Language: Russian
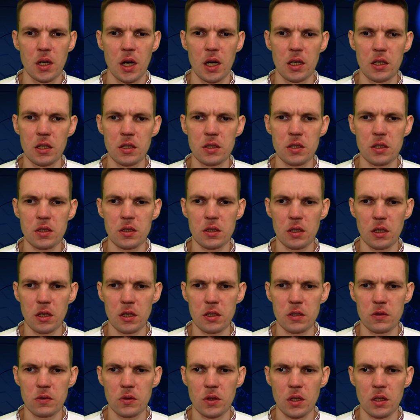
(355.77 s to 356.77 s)
Олеся
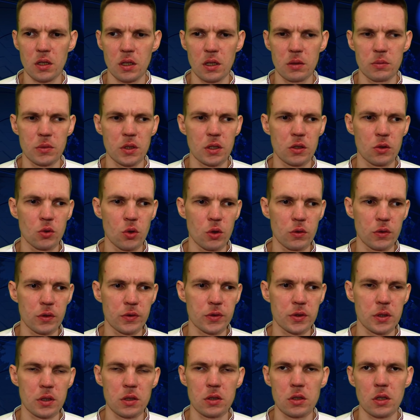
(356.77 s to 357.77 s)
стала свидетелем
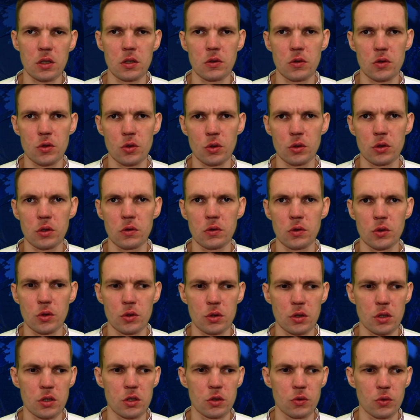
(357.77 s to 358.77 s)
Иеговы в
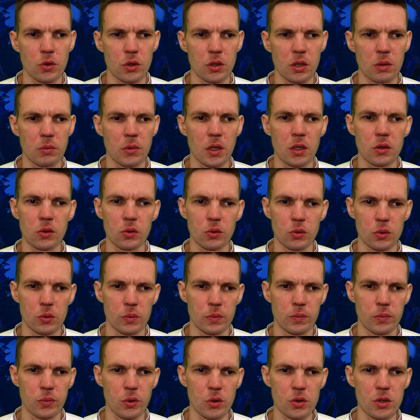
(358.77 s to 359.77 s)
1994
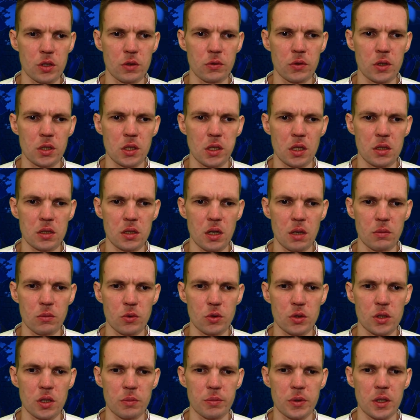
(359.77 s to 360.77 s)
году. Позже вышла
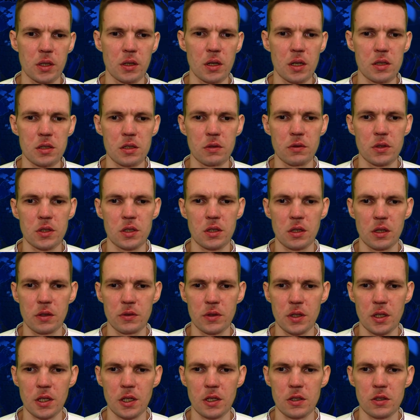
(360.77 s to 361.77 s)
замуж за прекрасного
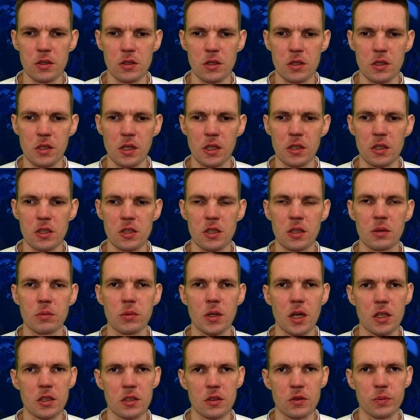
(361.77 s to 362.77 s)
человека из числа наших
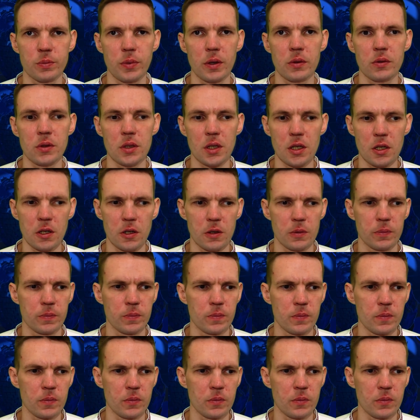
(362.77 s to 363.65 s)
братьев по вере.